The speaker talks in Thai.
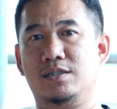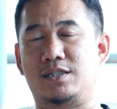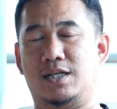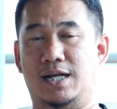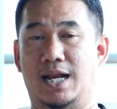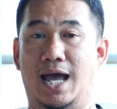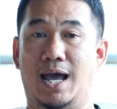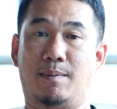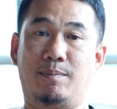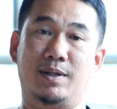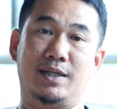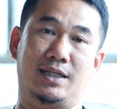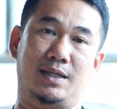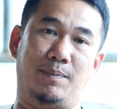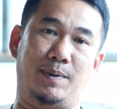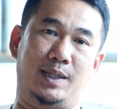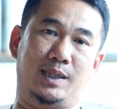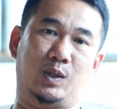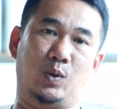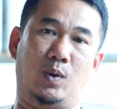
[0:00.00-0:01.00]
สนามเนี่ย
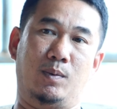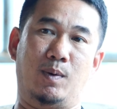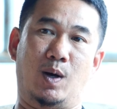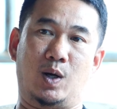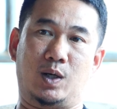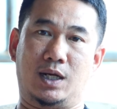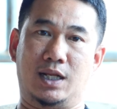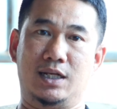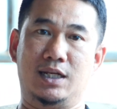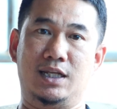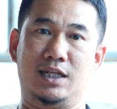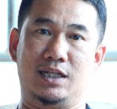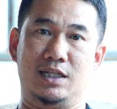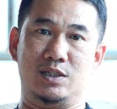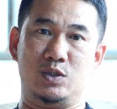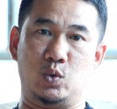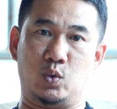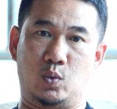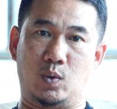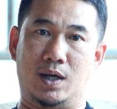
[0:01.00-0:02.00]
จะเป็นตัวบอกได้ดี
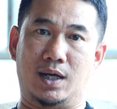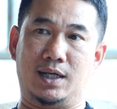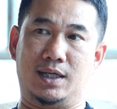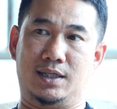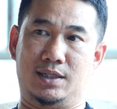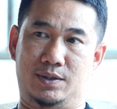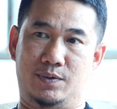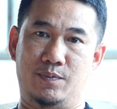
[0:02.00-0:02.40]
ที่สุดว่า